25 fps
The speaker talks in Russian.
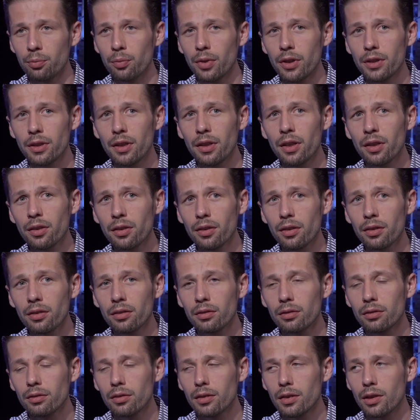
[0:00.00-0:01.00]
президента,
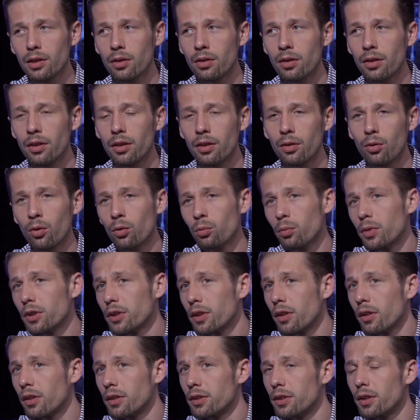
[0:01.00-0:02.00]
то и он бы
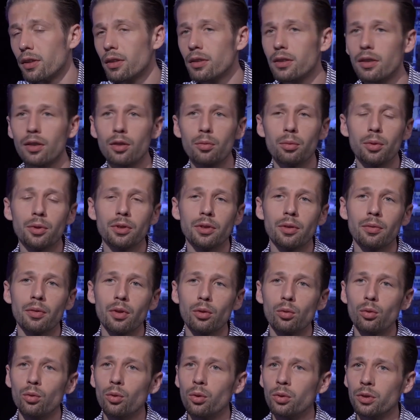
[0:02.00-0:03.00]
согласился, допустим, на
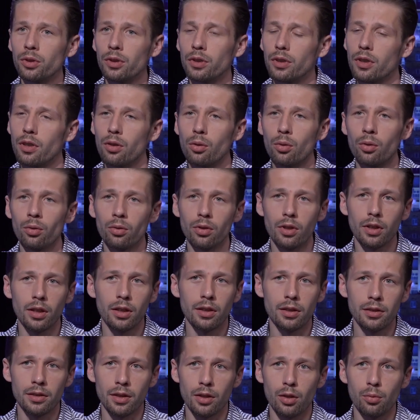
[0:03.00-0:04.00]
ту должность, которую он
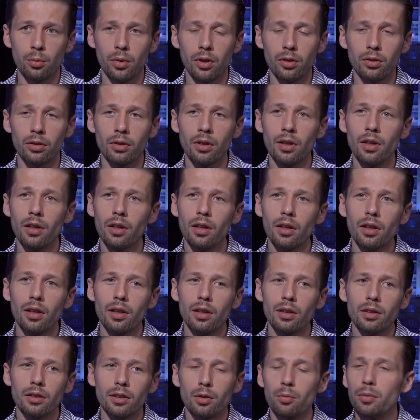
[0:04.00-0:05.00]
когда-то занимал
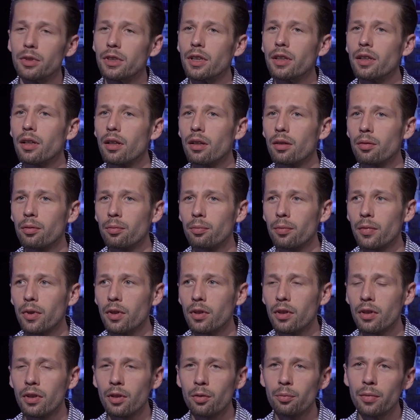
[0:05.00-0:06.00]
заместителем
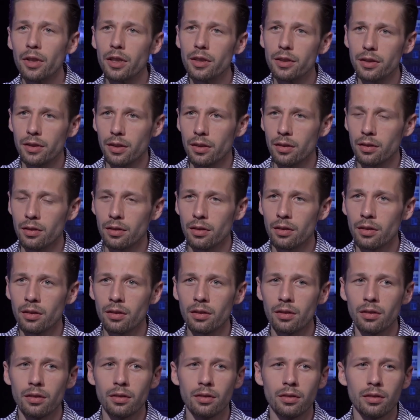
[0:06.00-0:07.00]
э, министра
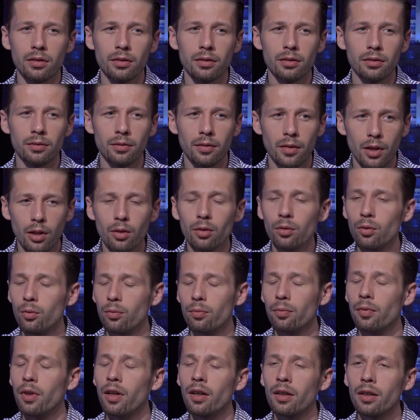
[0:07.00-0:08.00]
э, ну,
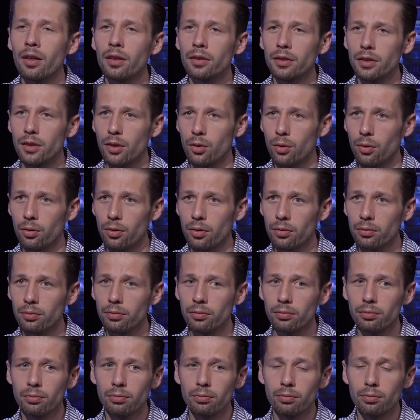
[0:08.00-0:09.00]
охраны здоровья.
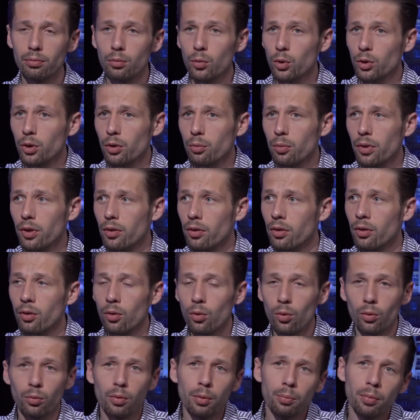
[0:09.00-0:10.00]
Может быть, ну,
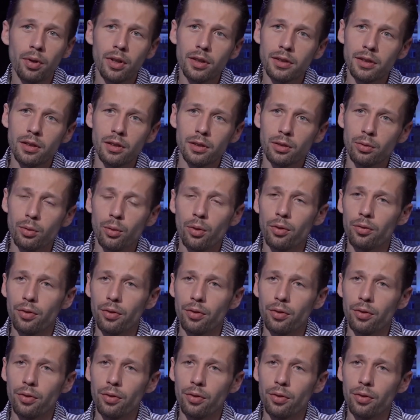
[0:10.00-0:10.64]
он бы показал свою